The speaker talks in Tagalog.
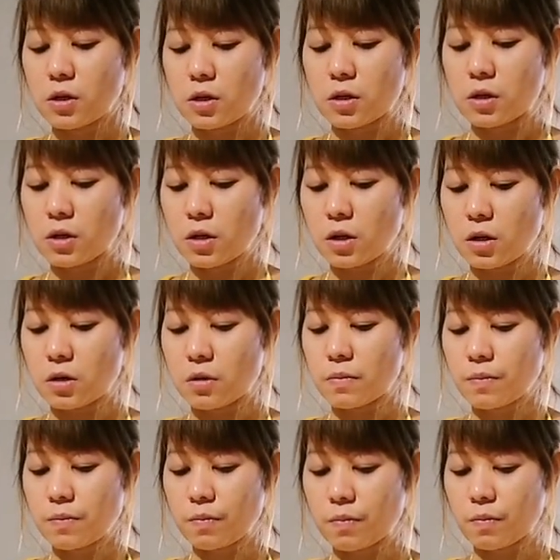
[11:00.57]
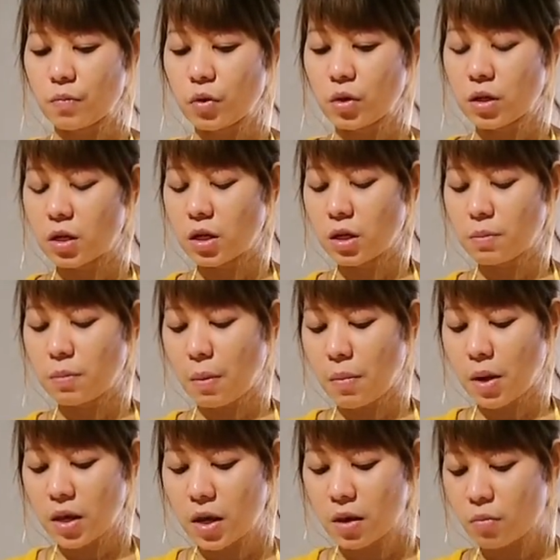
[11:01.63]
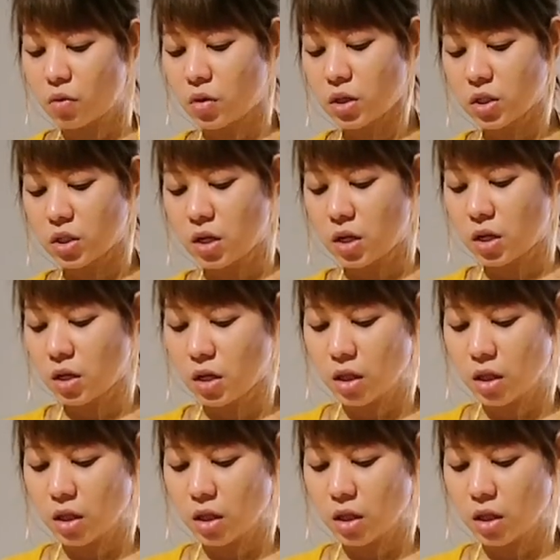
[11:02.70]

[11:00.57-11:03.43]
And then, pwedeng mamaya mo na siya